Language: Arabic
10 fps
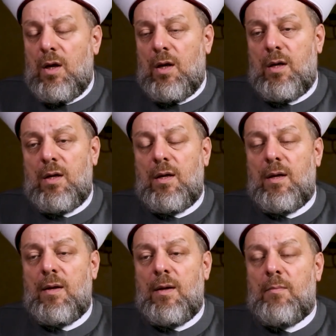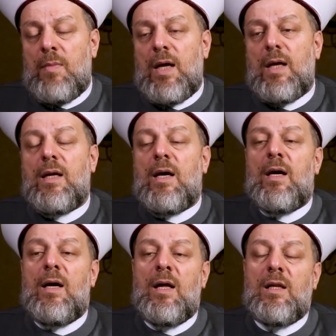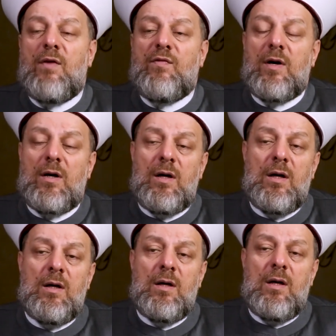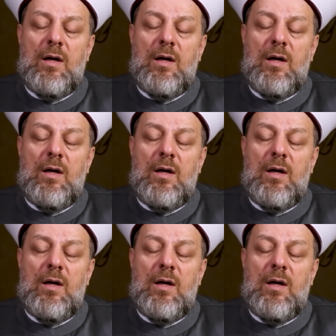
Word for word: آه، ما هي النفقة